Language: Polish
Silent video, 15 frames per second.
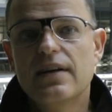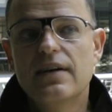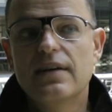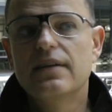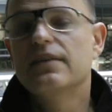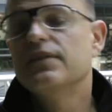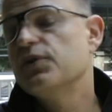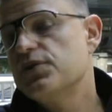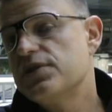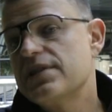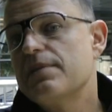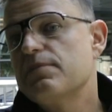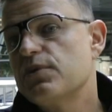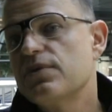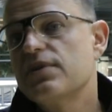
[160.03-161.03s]
e, no i
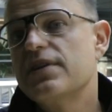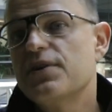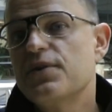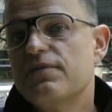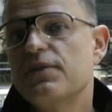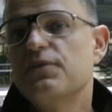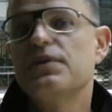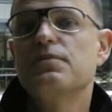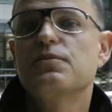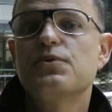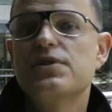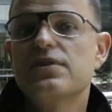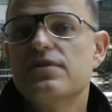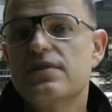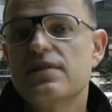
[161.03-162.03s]
stamtąd kierował tym
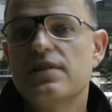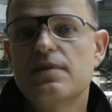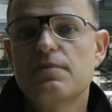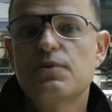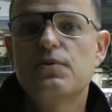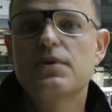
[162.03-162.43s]
urządzeniem,